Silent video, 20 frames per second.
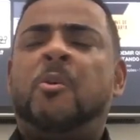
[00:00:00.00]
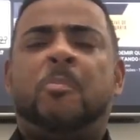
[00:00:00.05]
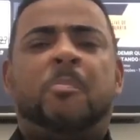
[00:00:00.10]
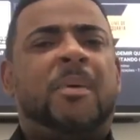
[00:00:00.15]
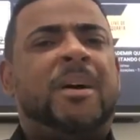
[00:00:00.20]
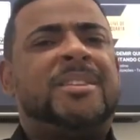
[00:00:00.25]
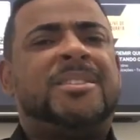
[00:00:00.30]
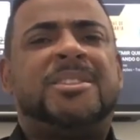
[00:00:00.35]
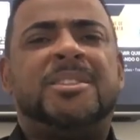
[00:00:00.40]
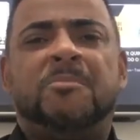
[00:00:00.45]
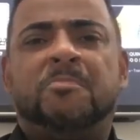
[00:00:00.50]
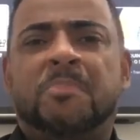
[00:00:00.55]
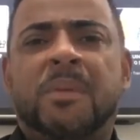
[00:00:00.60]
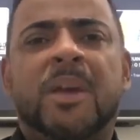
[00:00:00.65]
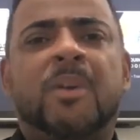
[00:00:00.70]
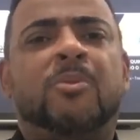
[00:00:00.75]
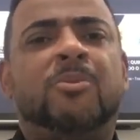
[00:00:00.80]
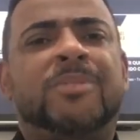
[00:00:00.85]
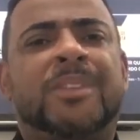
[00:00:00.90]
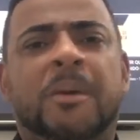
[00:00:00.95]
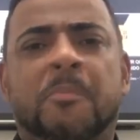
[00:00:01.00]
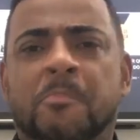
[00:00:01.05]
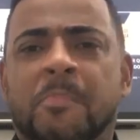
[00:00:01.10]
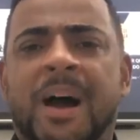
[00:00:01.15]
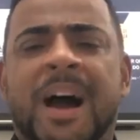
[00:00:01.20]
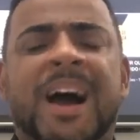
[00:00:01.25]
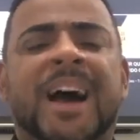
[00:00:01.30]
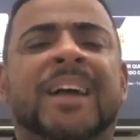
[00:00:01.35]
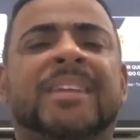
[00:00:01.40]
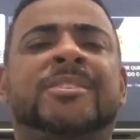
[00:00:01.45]
eu participei com
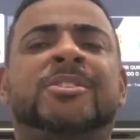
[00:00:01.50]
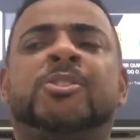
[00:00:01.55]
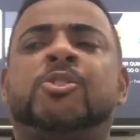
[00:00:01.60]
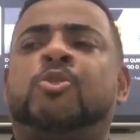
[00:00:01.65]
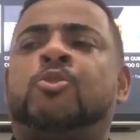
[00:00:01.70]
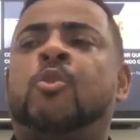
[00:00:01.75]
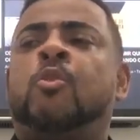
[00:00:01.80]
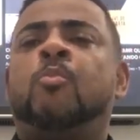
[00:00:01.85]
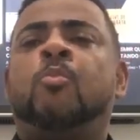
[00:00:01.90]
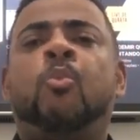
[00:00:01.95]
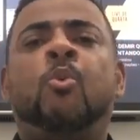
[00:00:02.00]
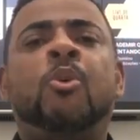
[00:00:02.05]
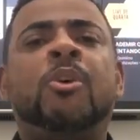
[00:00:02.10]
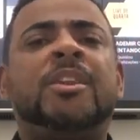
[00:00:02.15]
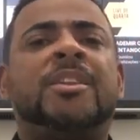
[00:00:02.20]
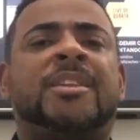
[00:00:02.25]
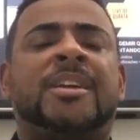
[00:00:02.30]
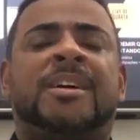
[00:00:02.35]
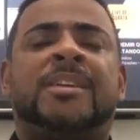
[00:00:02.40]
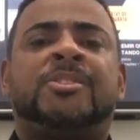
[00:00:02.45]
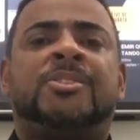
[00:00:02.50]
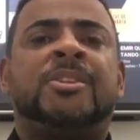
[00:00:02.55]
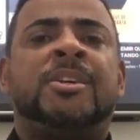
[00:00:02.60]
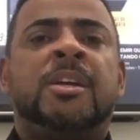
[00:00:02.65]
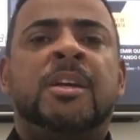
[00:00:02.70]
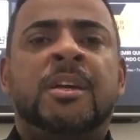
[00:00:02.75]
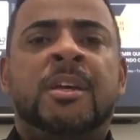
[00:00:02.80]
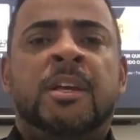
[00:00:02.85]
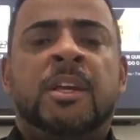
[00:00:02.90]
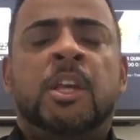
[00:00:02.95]
debates, com muitas
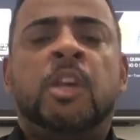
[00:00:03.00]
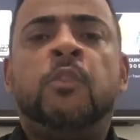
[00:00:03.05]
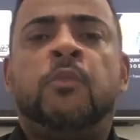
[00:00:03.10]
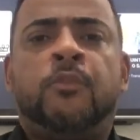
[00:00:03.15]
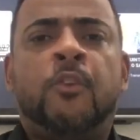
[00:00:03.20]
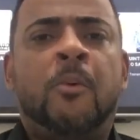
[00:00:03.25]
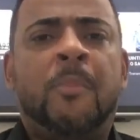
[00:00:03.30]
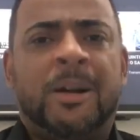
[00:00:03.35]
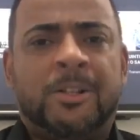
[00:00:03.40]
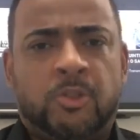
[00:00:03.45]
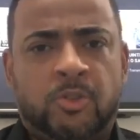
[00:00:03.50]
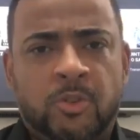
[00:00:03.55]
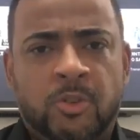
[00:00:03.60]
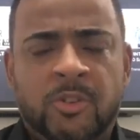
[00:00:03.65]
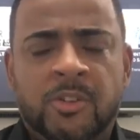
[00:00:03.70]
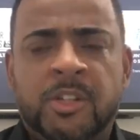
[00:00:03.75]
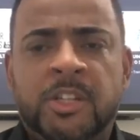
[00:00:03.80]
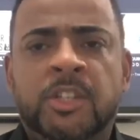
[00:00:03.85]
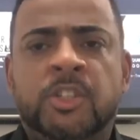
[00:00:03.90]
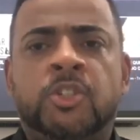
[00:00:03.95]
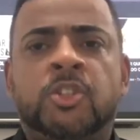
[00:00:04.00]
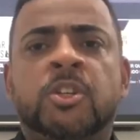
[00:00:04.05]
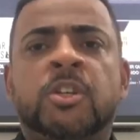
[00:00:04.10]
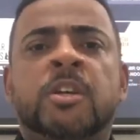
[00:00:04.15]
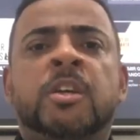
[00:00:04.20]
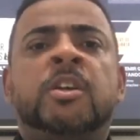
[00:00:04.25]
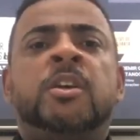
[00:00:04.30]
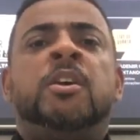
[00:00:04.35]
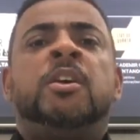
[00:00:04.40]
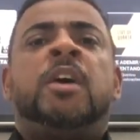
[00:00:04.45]
informações,
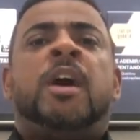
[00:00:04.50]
